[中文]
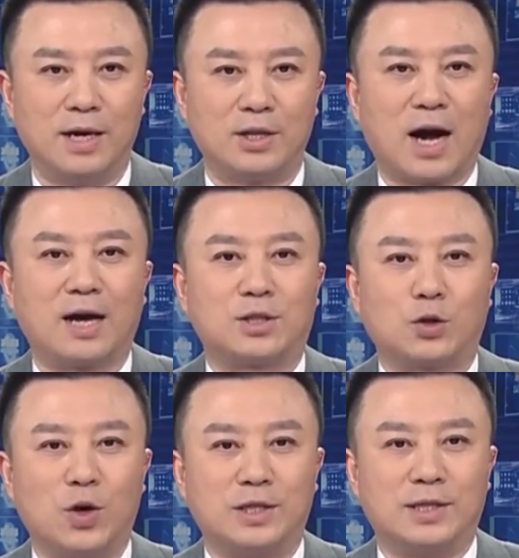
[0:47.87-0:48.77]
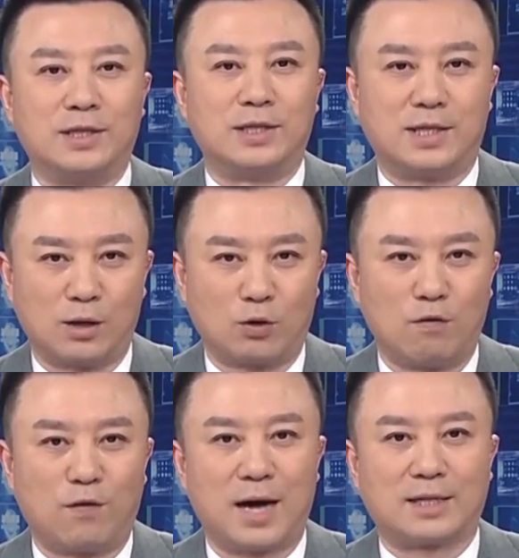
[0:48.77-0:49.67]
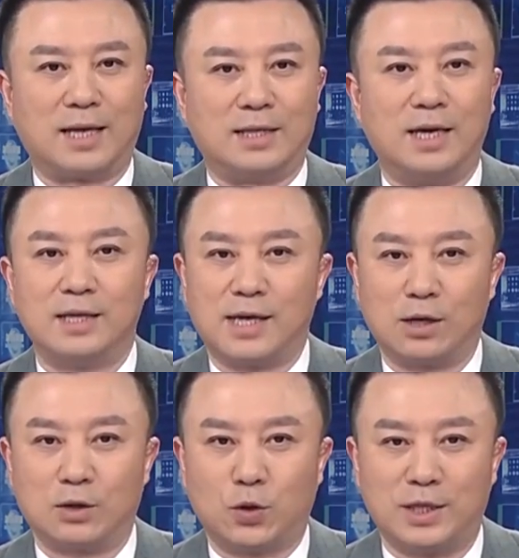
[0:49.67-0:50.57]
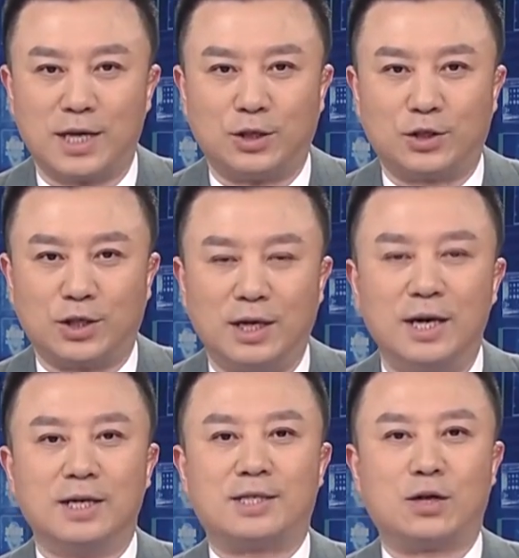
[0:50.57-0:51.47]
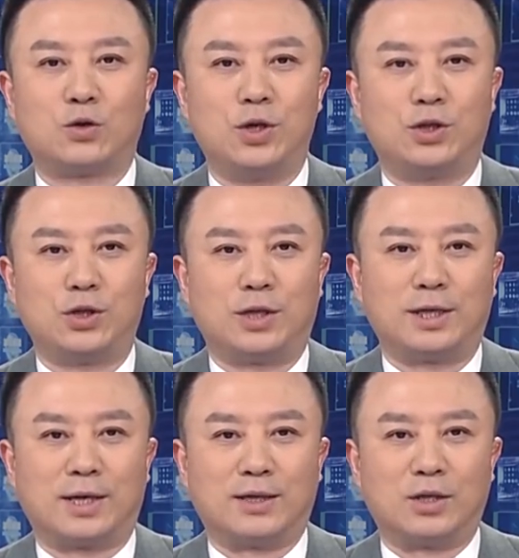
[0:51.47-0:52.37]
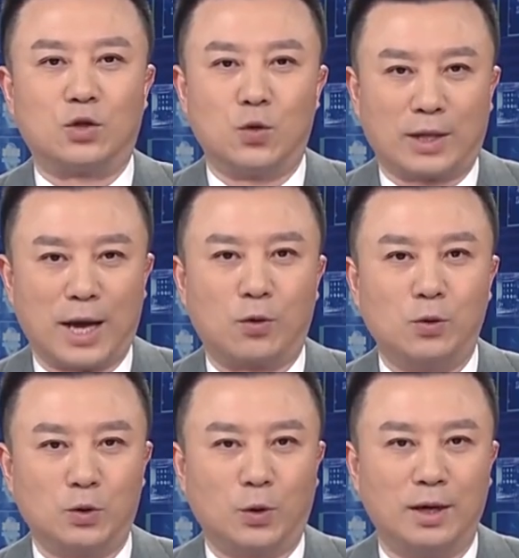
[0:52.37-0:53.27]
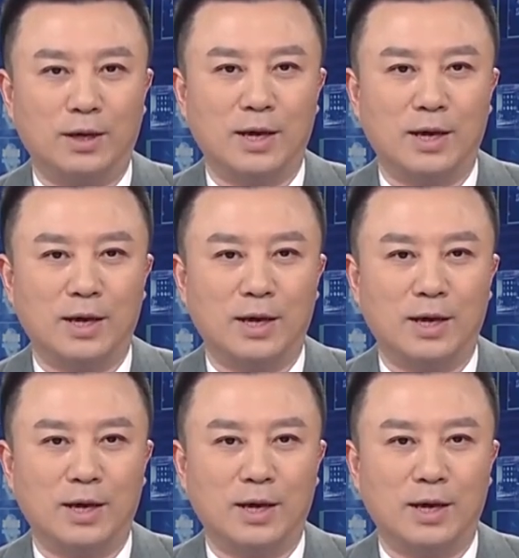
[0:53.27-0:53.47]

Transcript: 扎实推进乡村发展、乡村建设、乡村治理等重点工作，